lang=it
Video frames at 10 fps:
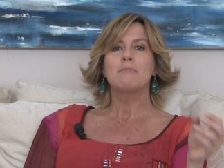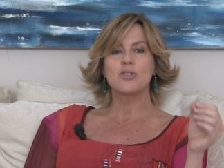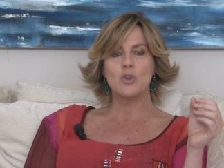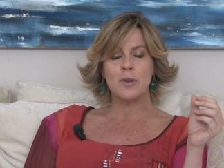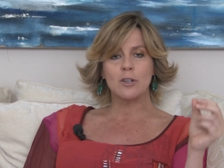ma
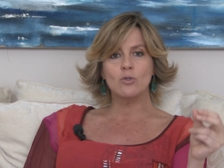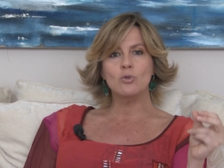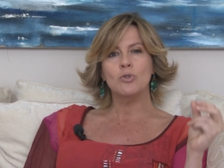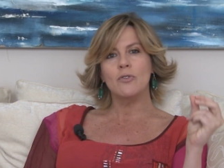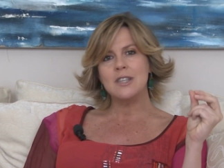
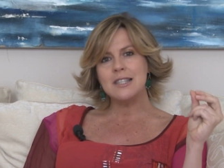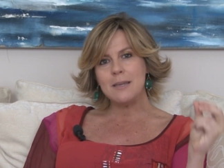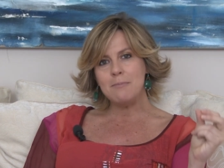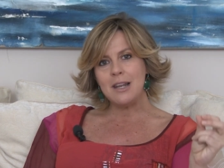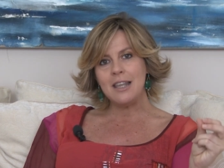soprattutto
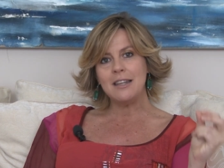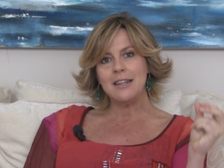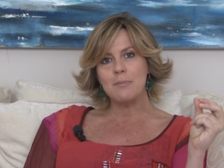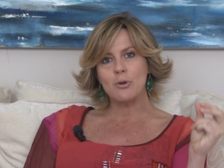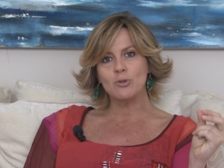visibili
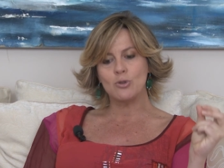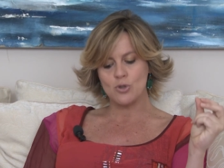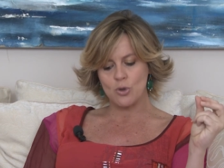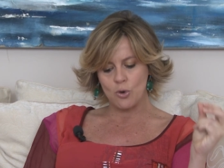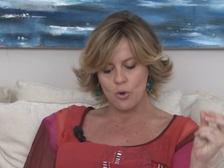nei pronto
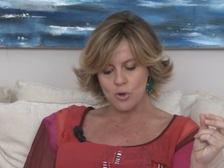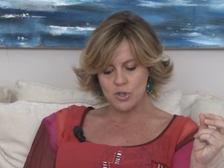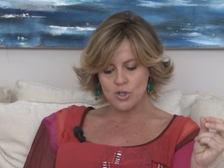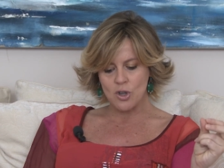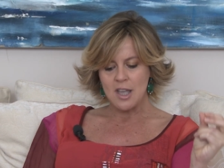
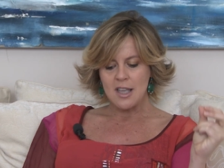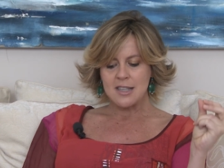soccorso.